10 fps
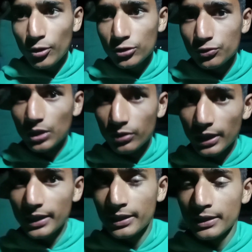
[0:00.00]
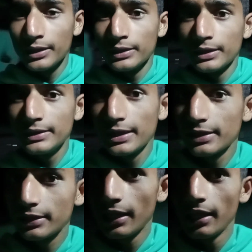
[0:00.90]
मैं पहुँच चुका हूँ घर देख
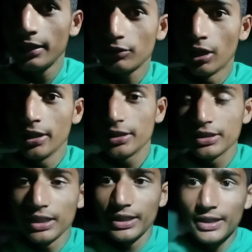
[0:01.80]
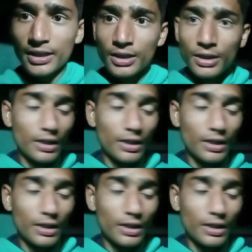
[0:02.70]
सकते हैं ठंड इतनी ज़्यादा है ना